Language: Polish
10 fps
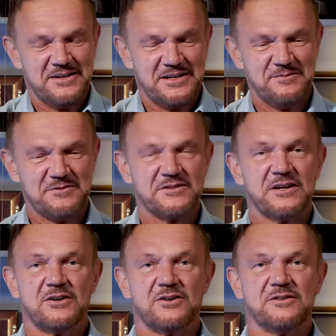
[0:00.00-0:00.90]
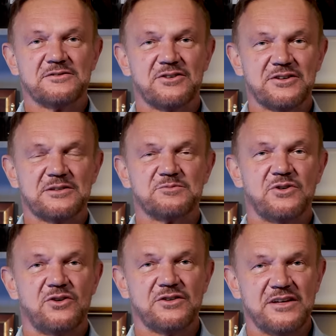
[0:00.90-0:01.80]
i mówić do rytmu
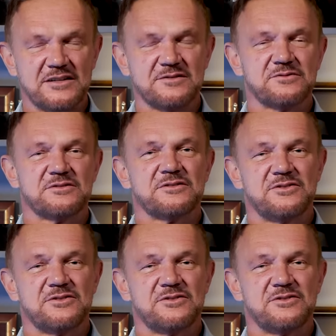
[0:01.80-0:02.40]
o Jezus,